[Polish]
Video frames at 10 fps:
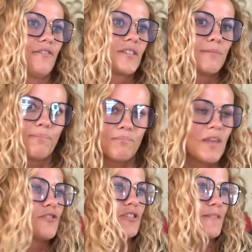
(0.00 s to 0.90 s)
więc mi
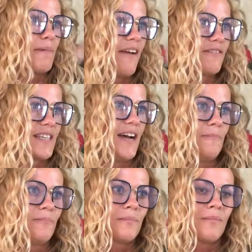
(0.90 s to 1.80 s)
to się sprawdza.
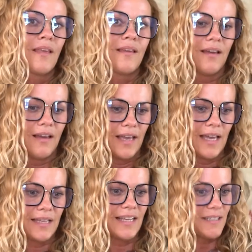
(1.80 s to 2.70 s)

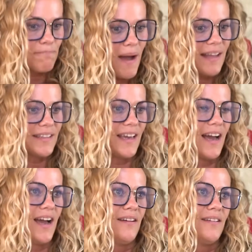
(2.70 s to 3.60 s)
E, ta sympatia